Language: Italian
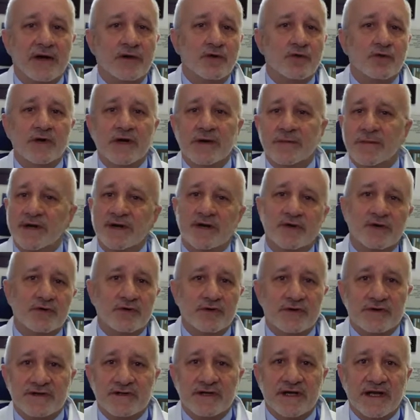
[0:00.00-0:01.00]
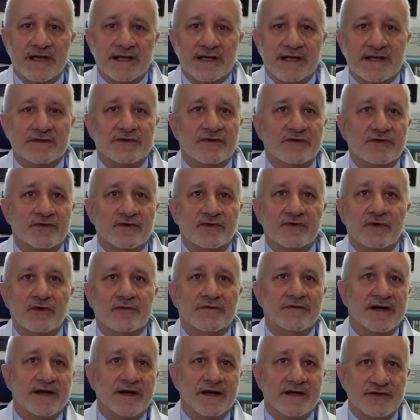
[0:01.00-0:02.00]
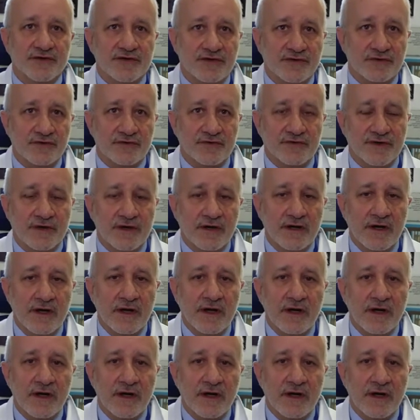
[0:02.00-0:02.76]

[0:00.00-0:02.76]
alcuni percorsi che adesso sono farraginosi.